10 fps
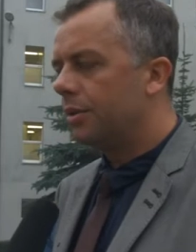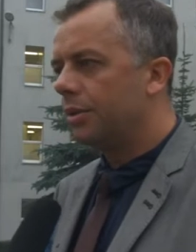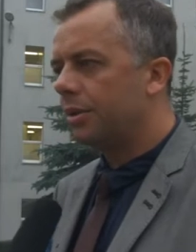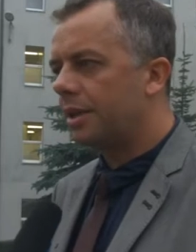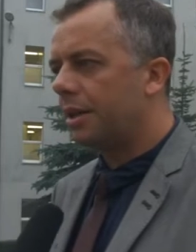
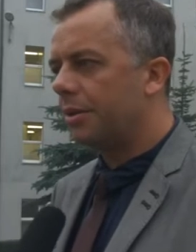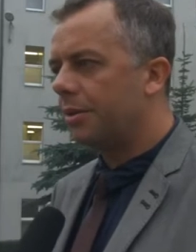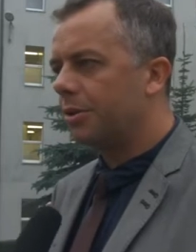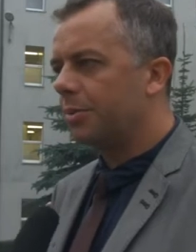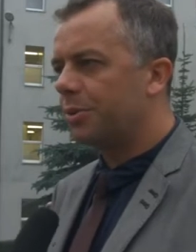dostałem
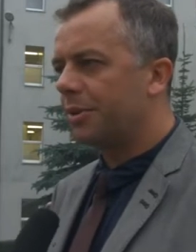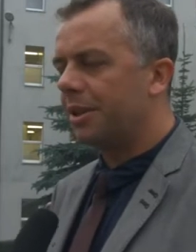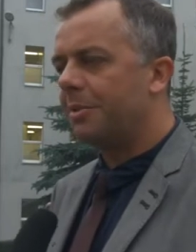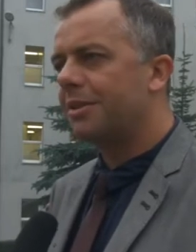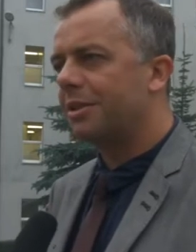od
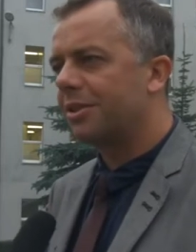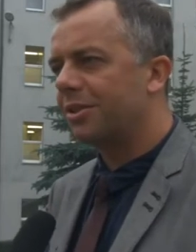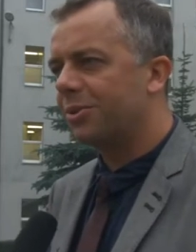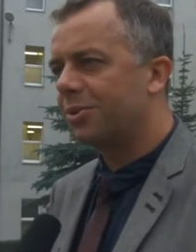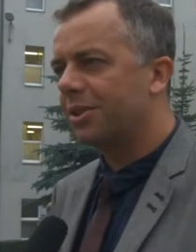obsługi nie
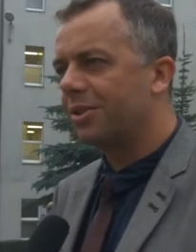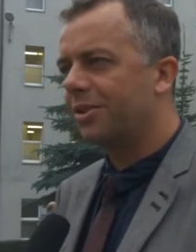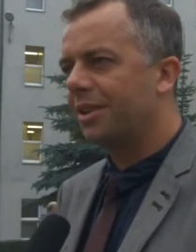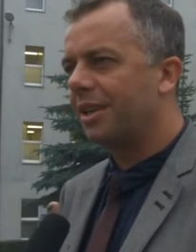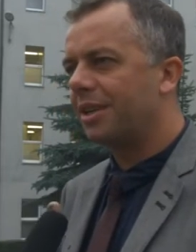maseczkę do sztucznego
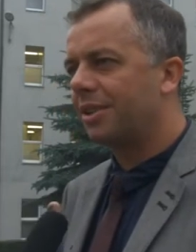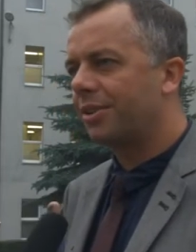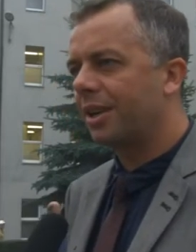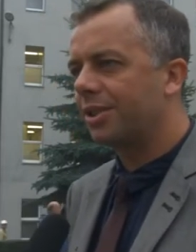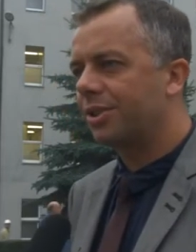oddychania,
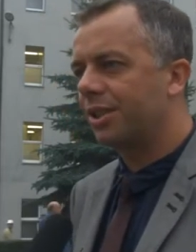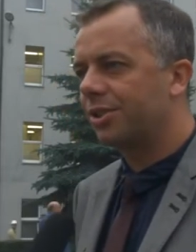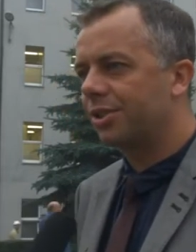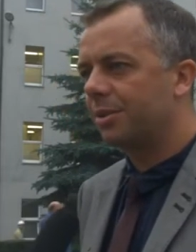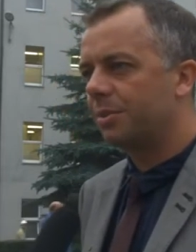tylko jakiś
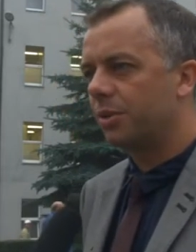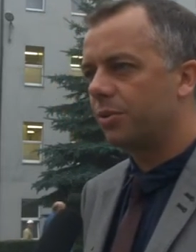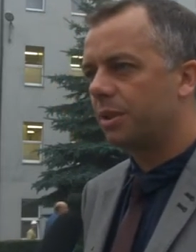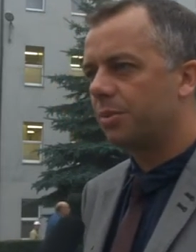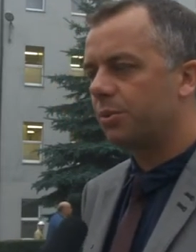ręcznik, żeby na
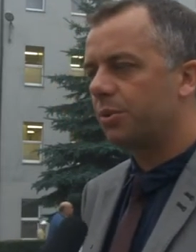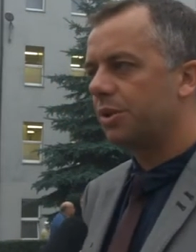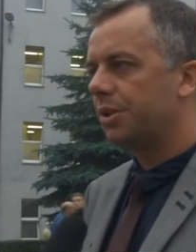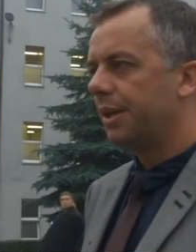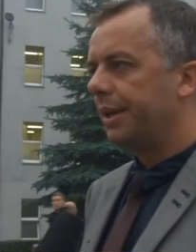usta
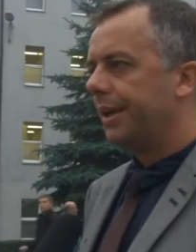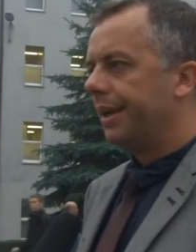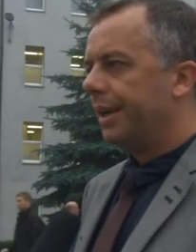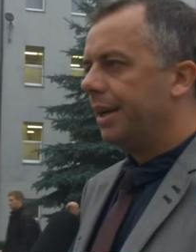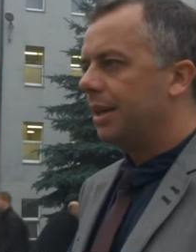przyłożyć,
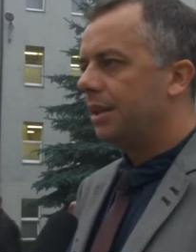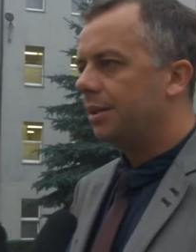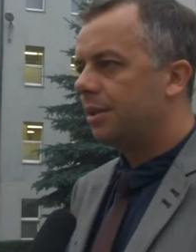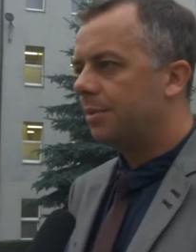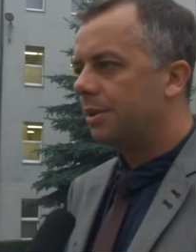
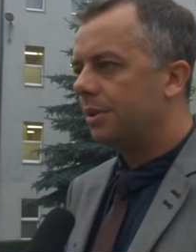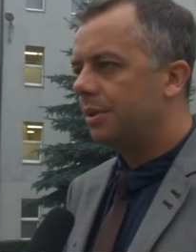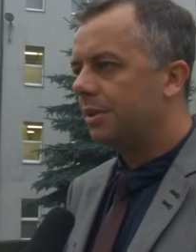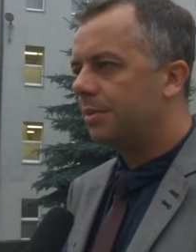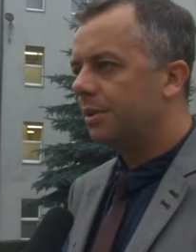e, żeby,
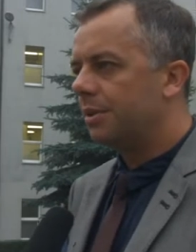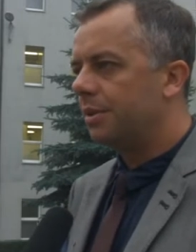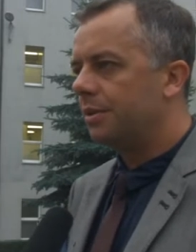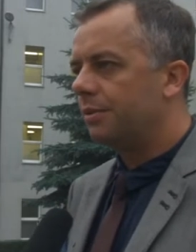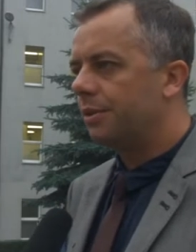
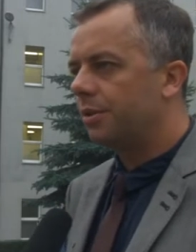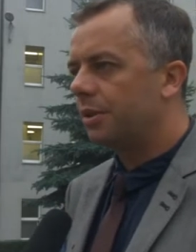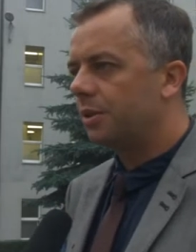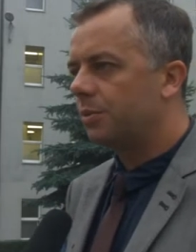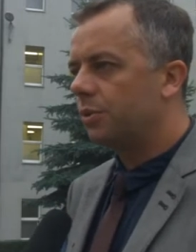żeby
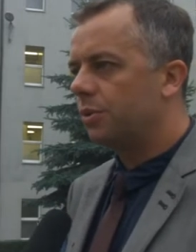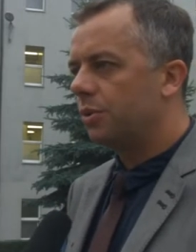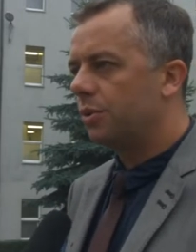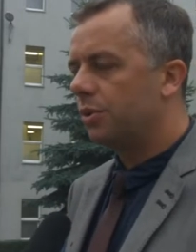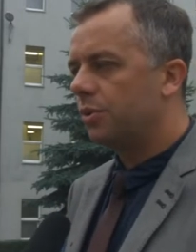wykonać mu
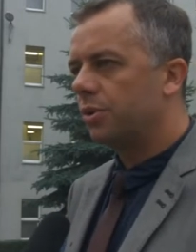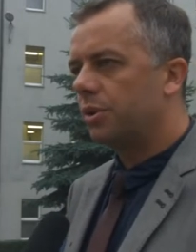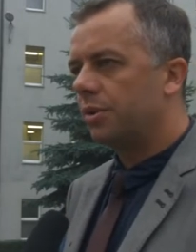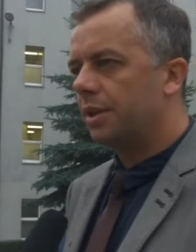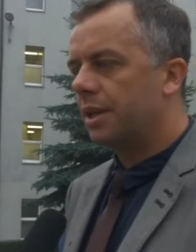
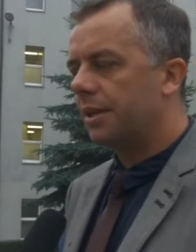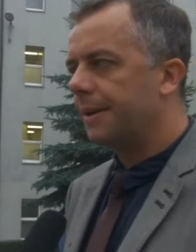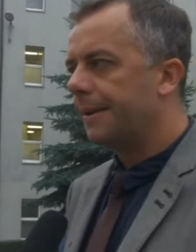sztuczne oddychanie.